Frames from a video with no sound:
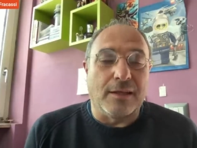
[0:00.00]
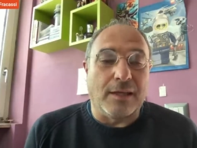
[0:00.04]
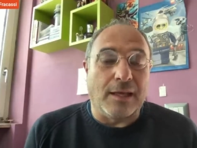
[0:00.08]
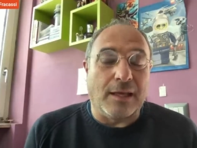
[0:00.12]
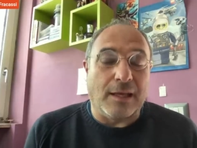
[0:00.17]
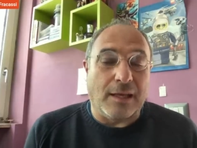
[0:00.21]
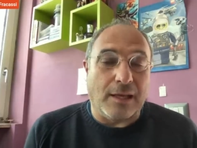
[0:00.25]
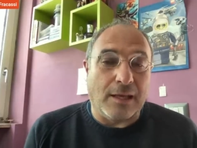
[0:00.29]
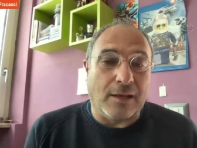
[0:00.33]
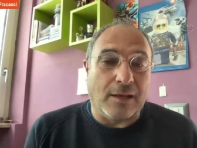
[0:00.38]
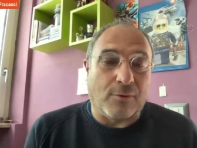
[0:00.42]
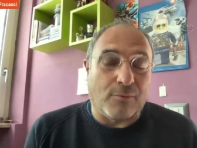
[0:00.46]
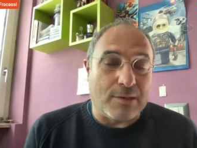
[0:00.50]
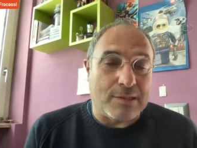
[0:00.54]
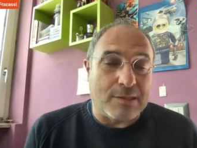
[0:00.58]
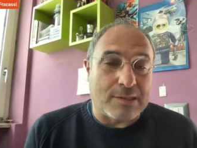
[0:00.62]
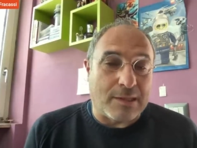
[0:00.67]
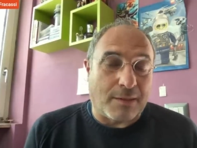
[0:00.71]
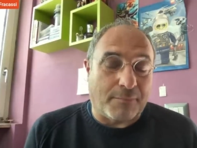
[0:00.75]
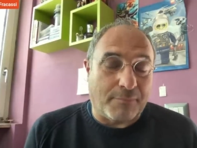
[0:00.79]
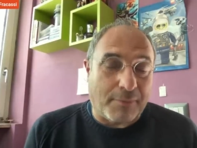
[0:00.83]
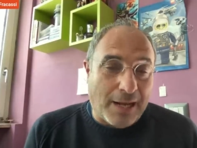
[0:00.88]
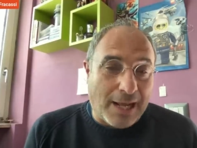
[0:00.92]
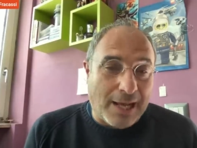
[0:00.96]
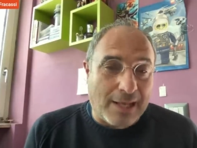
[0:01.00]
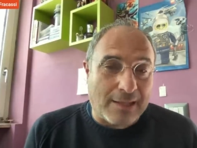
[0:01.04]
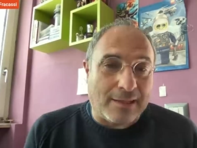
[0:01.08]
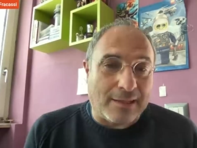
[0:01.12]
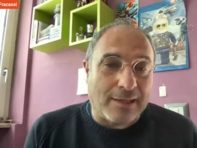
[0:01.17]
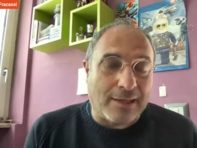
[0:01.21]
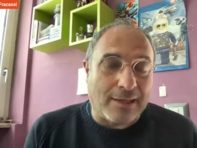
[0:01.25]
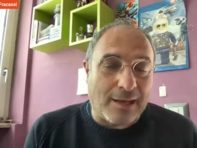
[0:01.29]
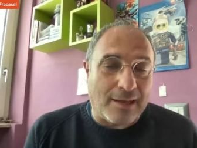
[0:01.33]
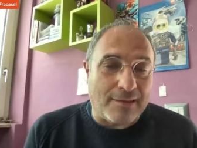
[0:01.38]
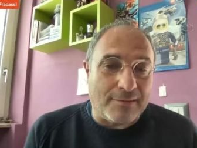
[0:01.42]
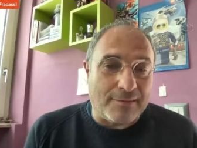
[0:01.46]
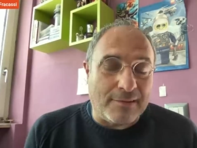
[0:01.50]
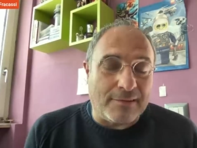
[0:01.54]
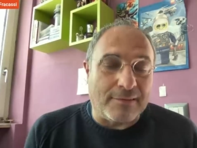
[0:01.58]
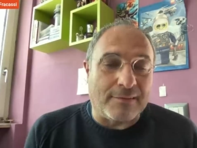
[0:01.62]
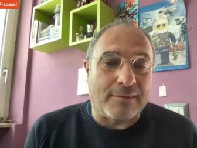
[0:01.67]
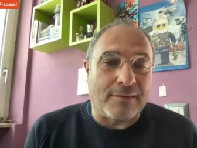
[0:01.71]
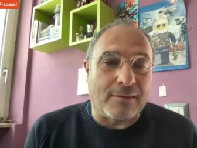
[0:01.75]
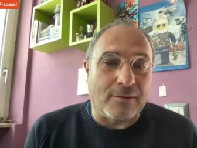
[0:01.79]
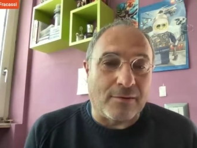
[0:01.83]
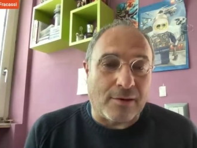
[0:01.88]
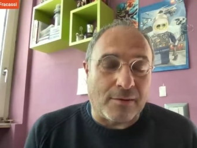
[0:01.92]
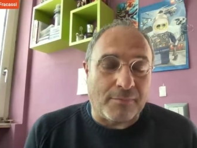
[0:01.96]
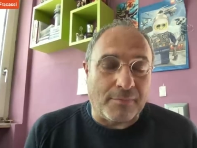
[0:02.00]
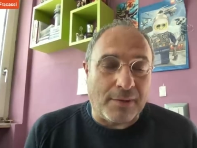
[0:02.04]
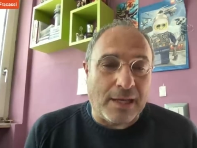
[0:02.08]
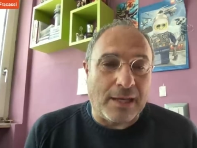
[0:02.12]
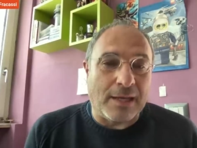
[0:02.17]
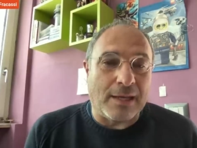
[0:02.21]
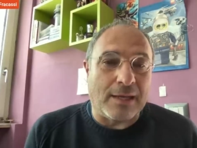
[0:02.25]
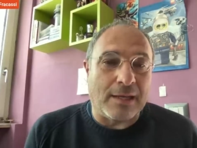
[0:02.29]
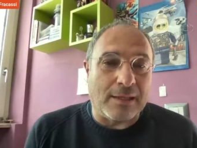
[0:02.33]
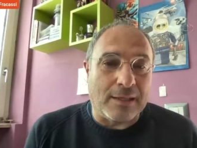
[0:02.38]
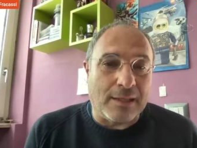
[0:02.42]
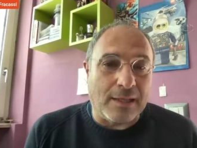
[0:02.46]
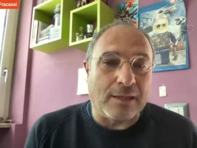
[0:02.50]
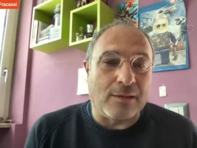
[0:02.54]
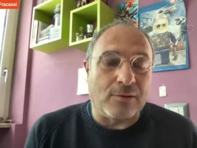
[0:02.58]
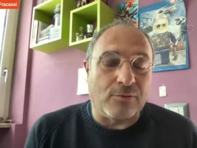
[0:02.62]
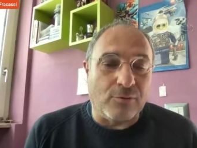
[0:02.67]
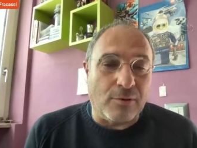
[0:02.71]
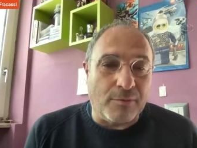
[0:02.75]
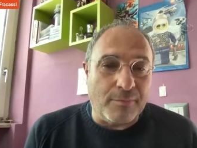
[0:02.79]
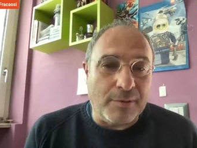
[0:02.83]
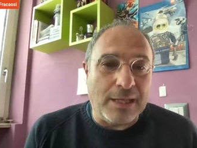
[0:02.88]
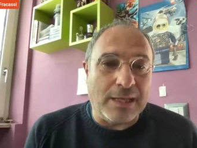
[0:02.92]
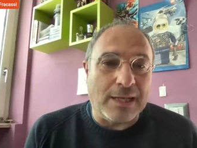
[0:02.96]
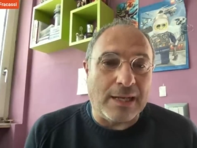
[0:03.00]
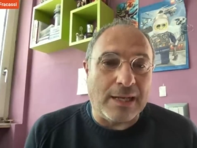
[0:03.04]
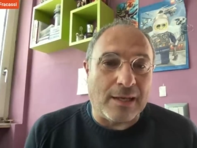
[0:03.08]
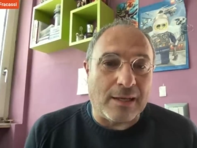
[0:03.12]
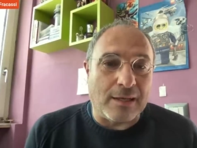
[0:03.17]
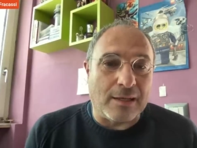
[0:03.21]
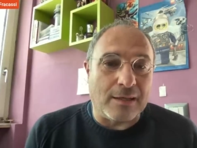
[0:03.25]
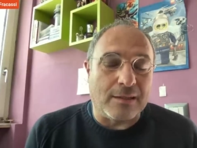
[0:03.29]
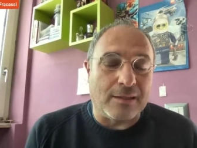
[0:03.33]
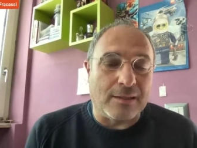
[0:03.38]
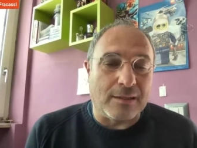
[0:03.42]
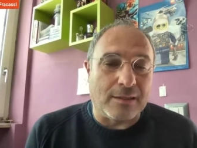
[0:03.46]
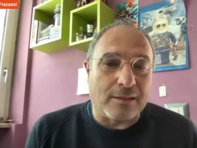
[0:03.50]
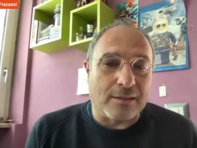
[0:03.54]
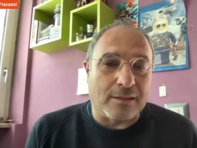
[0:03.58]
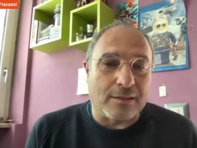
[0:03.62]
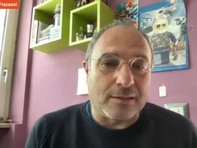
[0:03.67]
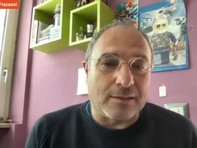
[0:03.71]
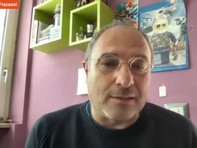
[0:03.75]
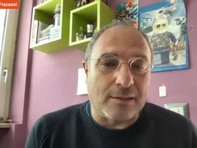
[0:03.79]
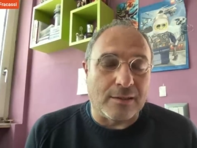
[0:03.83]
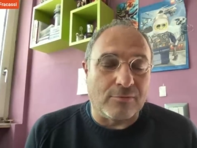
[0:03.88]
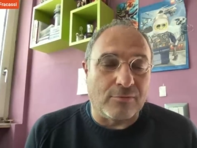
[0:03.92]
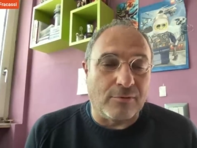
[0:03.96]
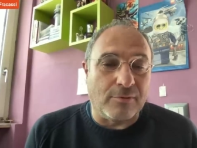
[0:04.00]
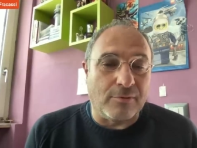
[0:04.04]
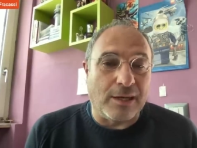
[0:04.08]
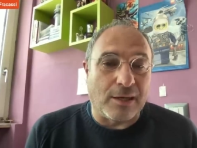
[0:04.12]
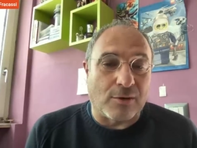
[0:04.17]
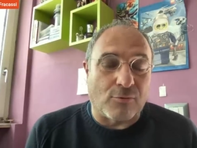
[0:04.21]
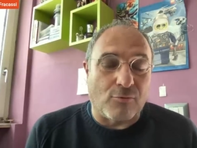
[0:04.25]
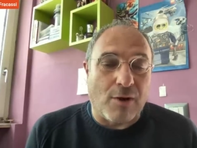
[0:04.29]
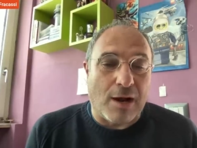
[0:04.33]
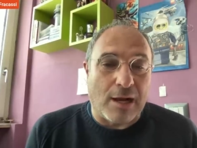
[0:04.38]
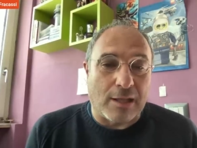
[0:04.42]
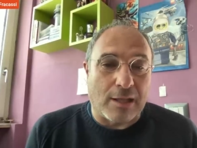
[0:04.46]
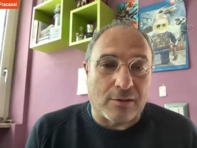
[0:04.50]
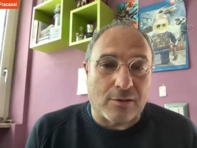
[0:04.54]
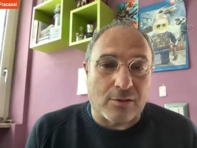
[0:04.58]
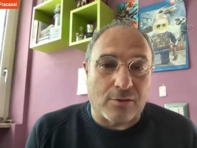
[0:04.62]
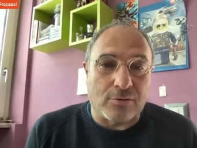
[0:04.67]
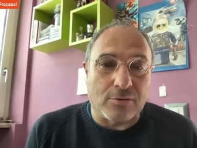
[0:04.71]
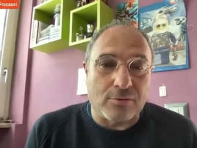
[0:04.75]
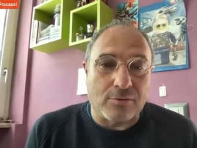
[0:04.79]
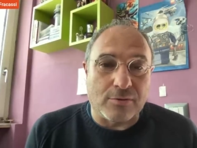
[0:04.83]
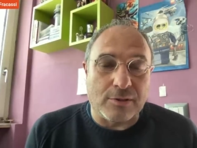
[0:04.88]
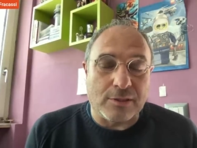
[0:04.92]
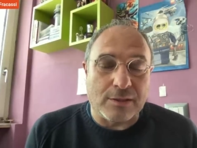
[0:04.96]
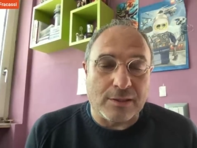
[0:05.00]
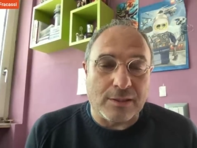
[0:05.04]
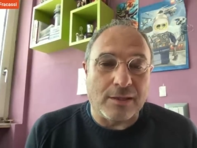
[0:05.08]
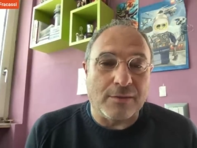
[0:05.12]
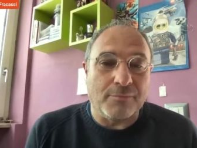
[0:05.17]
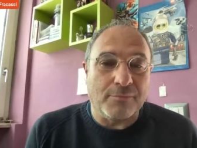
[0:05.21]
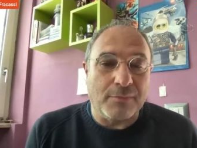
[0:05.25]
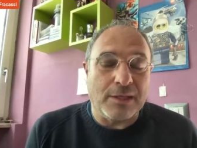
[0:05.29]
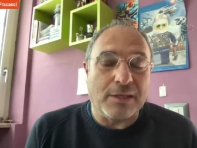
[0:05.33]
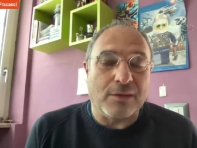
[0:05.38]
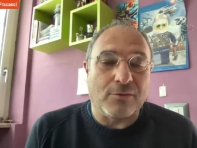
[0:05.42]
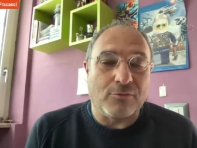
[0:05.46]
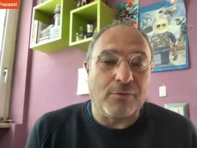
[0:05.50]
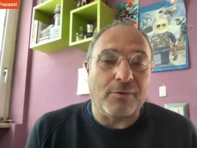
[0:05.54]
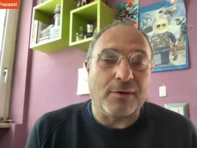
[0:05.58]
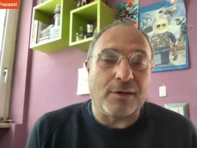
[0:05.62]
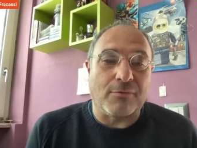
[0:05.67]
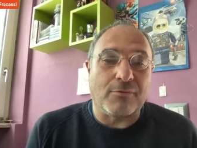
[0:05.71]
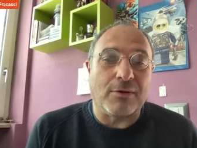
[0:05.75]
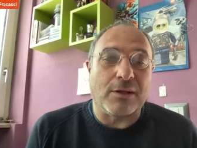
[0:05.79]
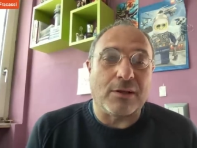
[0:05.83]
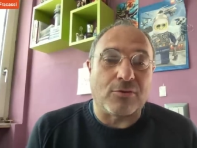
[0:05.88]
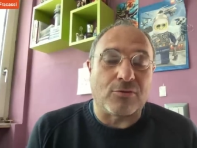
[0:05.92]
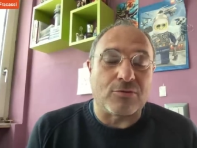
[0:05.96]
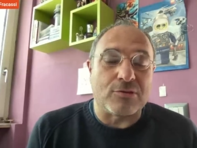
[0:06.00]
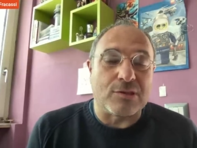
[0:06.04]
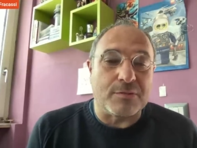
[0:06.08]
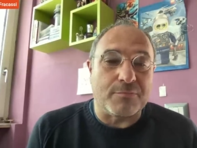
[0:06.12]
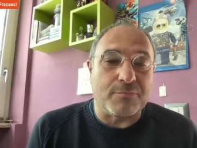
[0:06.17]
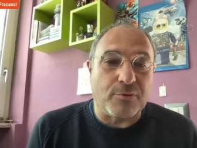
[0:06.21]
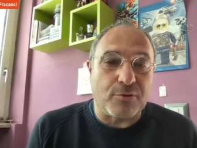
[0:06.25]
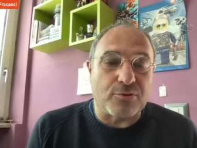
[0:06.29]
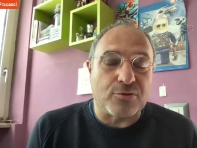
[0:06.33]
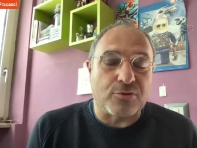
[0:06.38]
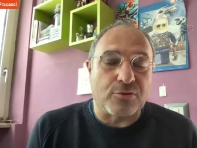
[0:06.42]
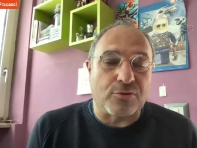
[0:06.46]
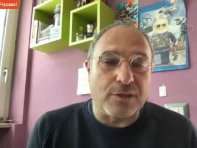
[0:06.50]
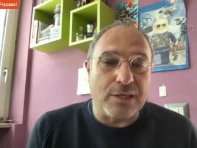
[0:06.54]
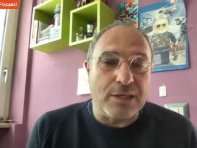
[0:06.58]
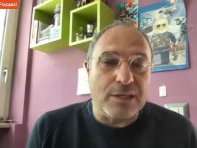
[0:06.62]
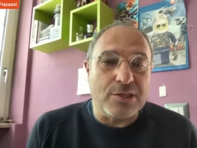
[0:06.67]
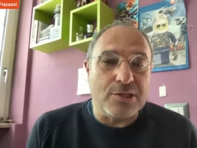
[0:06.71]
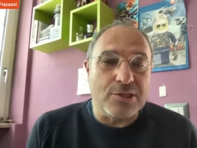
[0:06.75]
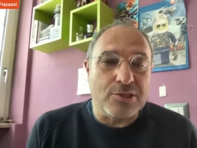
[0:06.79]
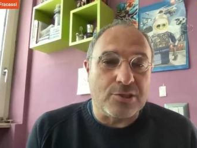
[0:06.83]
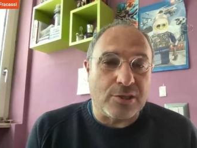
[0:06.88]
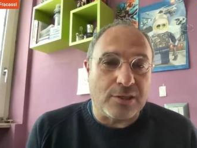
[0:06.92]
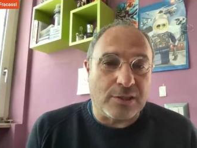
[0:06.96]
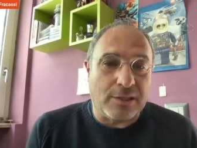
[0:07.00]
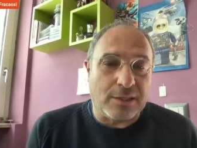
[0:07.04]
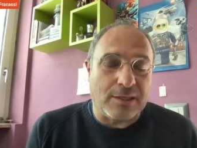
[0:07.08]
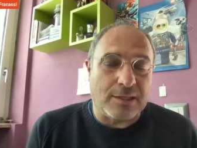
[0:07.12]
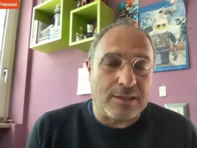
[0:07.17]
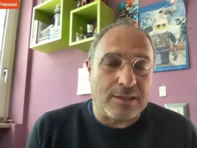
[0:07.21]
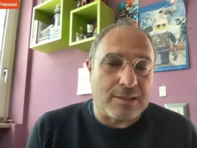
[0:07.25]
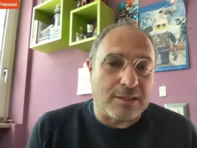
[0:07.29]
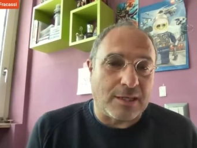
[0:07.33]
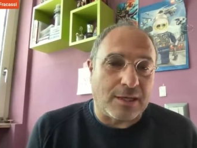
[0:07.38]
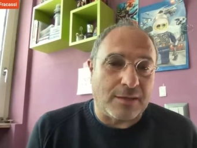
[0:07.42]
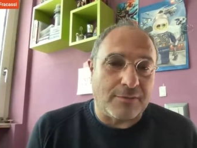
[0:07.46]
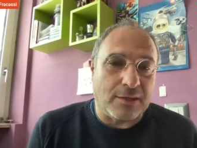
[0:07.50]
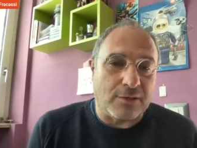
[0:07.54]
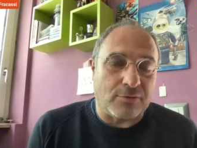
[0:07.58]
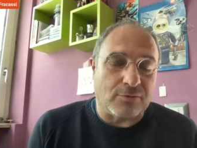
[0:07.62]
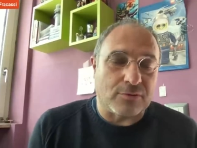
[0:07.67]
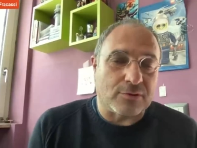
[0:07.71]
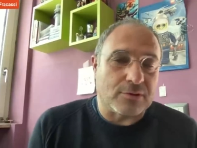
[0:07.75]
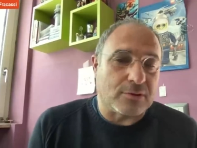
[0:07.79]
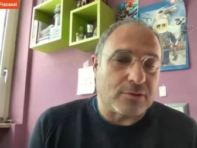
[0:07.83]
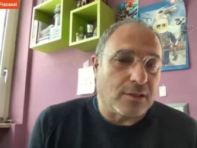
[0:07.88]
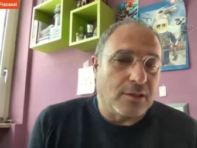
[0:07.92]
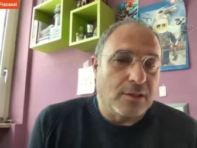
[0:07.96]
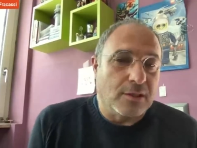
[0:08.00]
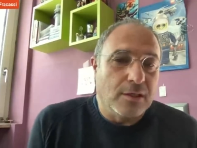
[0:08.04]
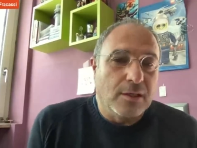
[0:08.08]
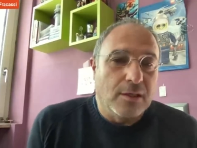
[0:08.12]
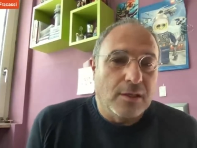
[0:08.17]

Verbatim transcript: e, e questa pratica esiste oramai dal, 2000, eh, dal 2004, quindi dal 2004 si possono ingegnerizzare i virus